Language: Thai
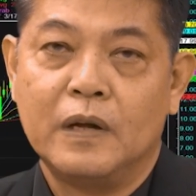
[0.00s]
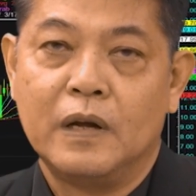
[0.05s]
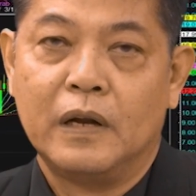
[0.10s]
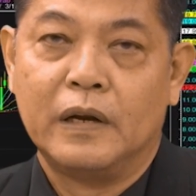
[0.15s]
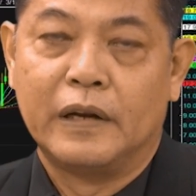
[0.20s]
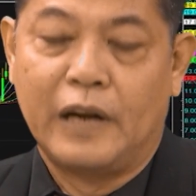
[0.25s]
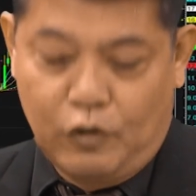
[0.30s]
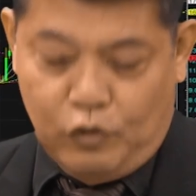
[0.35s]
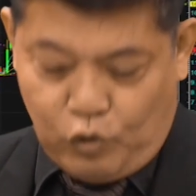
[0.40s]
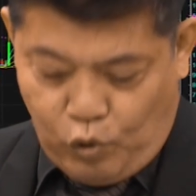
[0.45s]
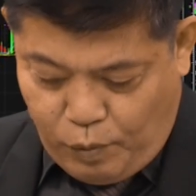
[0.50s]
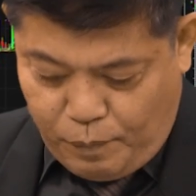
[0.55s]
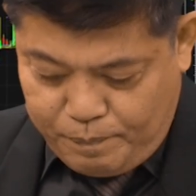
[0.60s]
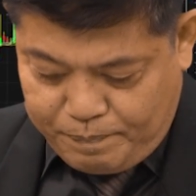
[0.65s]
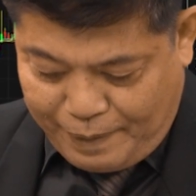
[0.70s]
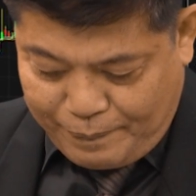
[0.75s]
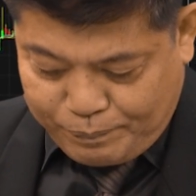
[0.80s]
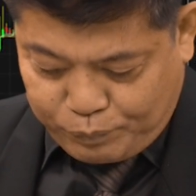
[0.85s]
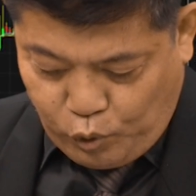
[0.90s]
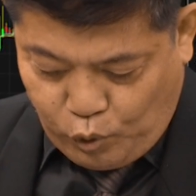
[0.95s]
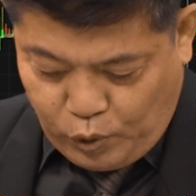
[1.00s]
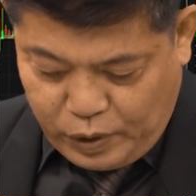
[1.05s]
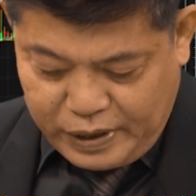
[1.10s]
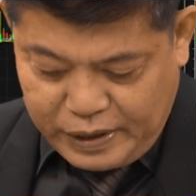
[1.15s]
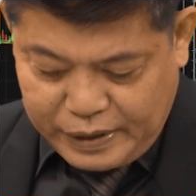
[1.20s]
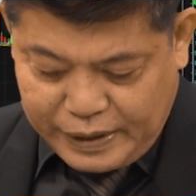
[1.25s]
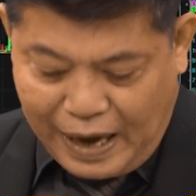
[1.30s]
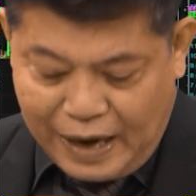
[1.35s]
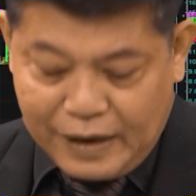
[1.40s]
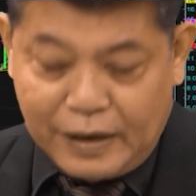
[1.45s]
แนวโน้มปรับตัวในทิ
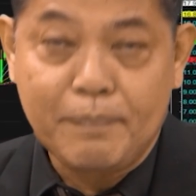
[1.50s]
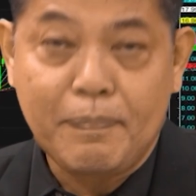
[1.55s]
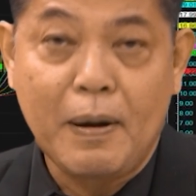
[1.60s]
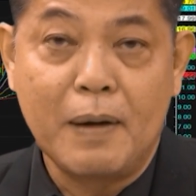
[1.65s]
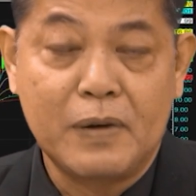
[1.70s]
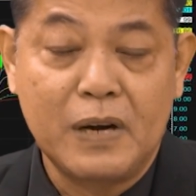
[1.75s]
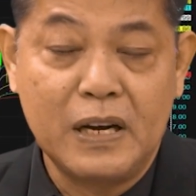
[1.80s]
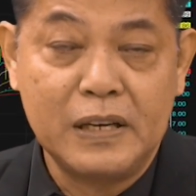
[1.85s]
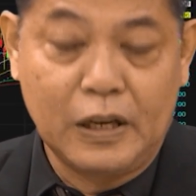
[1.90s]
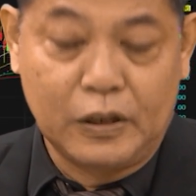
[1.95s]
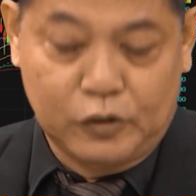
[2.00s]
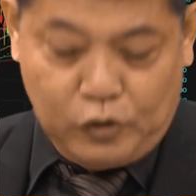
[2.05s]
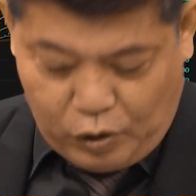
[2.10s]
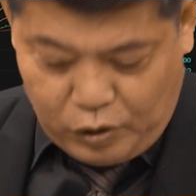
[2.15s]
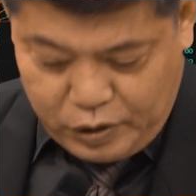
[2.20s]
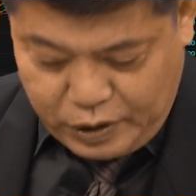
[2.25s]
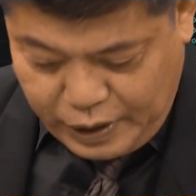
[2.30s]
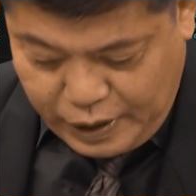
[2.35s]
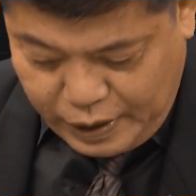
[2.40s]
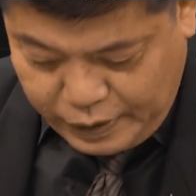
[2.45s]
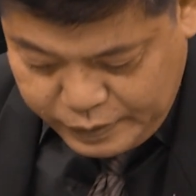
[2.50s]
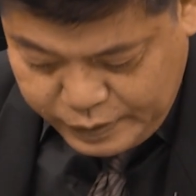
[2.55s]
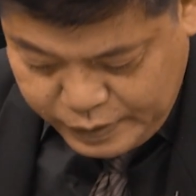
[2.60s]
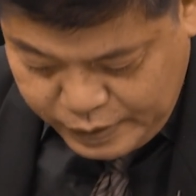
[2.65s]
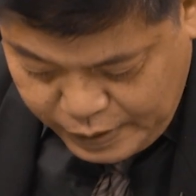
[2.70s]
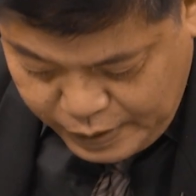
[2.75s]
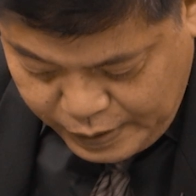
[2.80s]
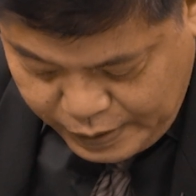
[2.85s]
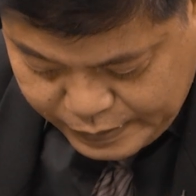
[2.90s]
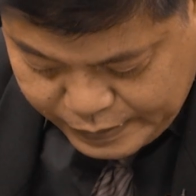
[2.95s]
ศทางที่เพิ่มขึ้นอย่างต่อเนื่อง
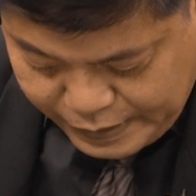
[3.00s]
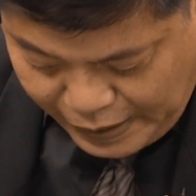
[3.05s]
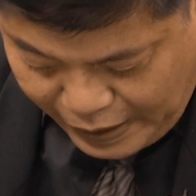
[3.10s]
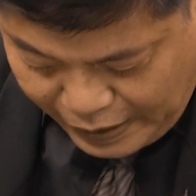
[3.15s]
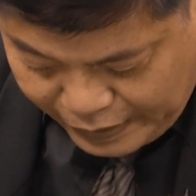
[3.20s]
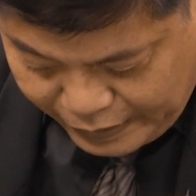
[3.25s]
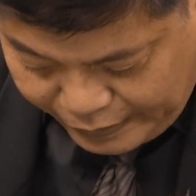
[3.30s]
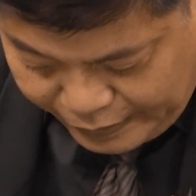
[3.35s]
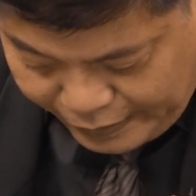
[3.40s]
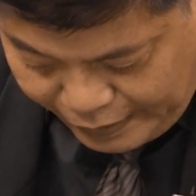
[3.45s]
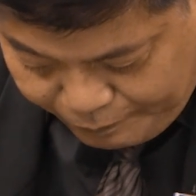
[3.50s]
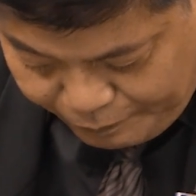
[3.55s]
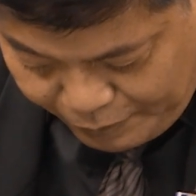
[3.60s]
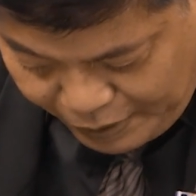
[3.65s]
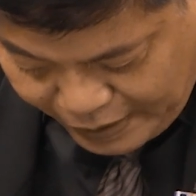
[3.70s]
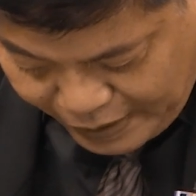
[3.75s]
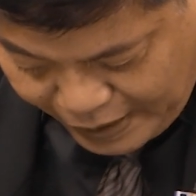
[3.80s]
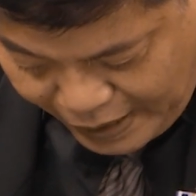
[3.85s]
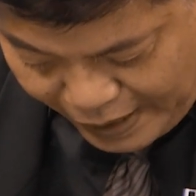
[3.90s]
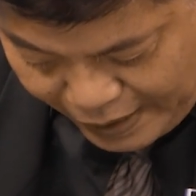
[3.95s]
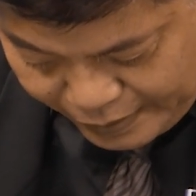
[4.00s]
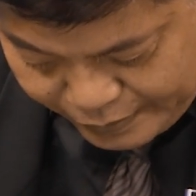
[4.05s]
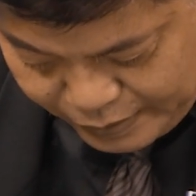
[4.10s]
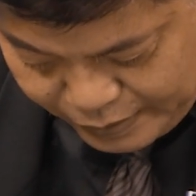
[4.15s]
จากระดับราคาซึ่ง